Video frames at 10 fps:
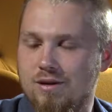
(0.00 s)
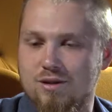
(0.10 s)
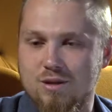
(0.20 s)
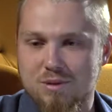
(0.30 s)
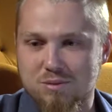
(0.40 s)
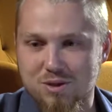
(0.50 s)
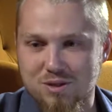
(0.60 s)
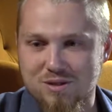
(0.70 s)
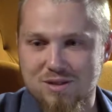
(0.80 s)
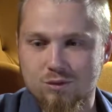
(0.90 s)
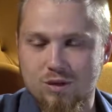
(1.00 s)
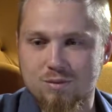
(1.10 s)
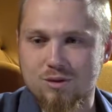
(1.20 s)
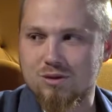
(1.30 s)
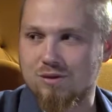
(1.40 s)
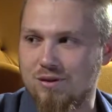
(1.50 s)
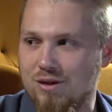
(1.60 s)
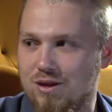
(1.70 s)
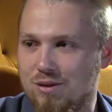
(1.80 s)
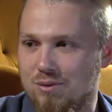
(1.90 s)
E, nie bez przyczyny znajdujemy się w
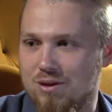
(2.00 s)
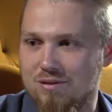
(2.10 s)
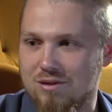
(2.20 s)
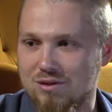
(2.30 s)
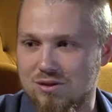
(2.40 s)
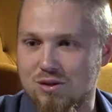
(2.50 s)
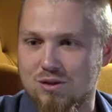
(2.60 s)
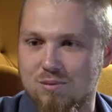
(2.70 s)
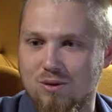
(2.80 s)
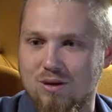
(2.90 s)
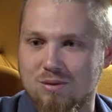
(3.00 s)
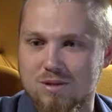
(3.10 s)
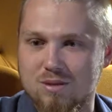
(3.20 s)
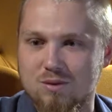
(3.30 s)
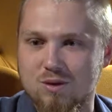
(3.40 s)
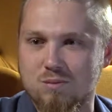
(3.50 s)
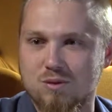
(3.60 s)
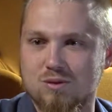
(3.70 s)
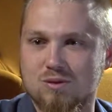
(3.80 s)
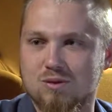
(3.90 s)
kinie, ponieważ dzisiejszy program chcemy
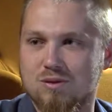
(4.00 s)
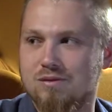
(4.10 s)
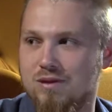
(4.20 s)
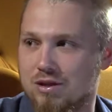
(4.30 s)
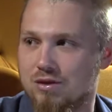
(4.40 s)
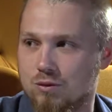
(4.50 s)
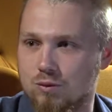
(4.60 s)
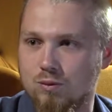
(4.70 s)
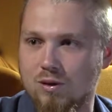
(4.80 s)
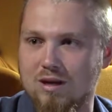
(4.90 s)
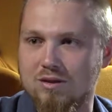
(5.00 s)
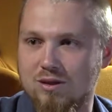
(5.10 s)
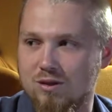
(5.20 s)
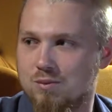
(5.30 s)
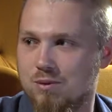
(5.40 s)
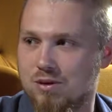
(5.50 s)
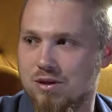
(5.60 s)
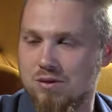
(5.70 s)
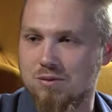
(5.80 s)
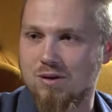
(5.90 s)
rozpocząć od wydarzeń kulturalnych.
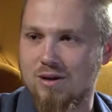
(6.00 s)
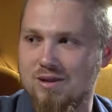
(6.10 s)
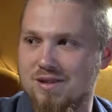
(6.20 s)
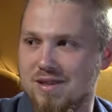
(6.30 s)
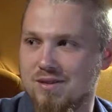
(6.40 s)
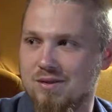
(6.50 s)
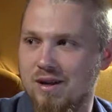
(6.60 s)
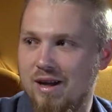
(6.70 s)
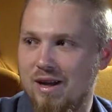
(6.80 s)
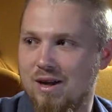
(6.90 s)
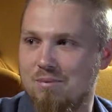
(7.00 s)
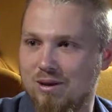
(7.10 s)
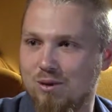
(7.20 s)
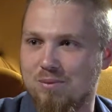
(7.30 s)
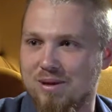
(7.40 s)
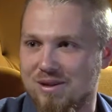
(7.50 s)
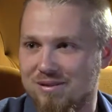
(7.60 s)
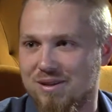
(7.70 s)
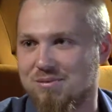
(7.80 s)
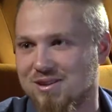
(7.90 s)
Rozpoczyna się kolejny sezon Metopery.
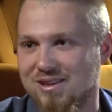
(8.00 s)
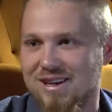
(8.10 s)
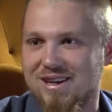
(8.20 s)
Wiem, że